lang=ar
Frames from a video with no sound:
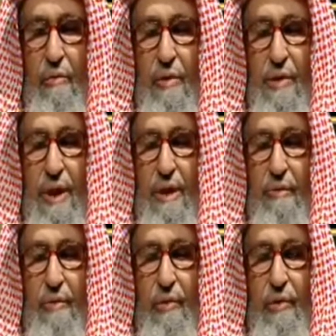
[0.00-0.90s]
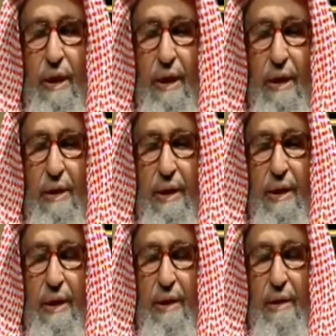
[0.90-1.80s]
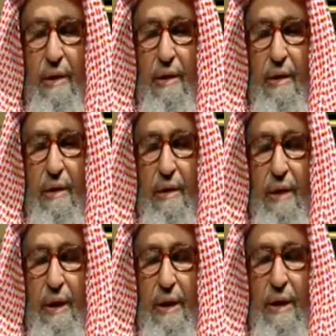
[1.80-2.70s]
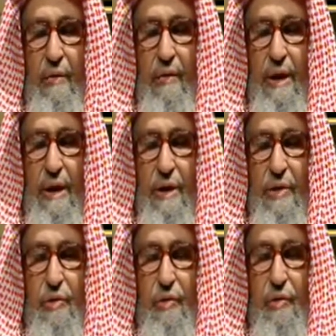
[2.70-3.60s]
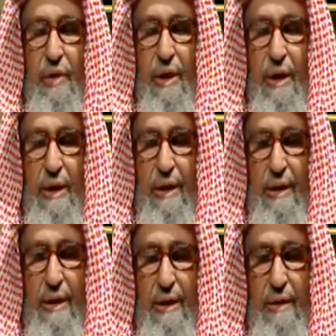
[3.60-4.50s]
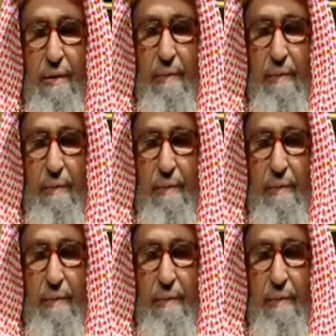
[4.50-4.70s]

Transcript: وصاحبه لا يدري أن هناك شهودا عليه